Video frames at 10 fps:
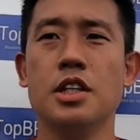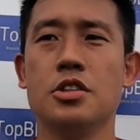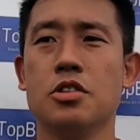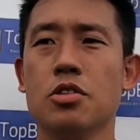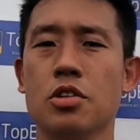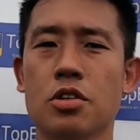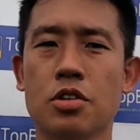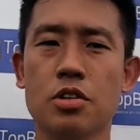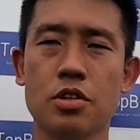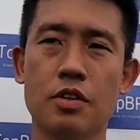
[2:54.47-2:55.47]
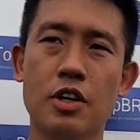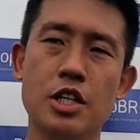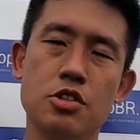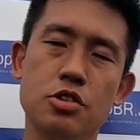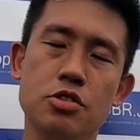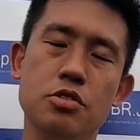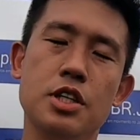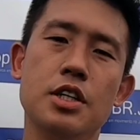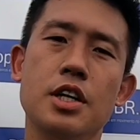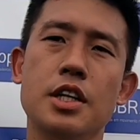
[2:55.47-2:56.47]
Isso, eu tô, na verdade, eu estou
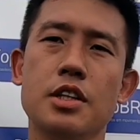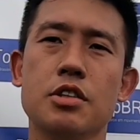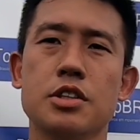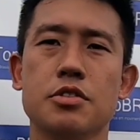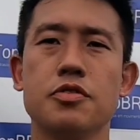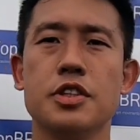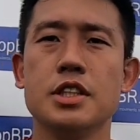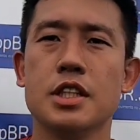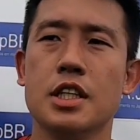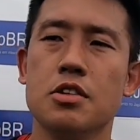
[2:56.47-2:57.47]
estudando ainda educação física, né?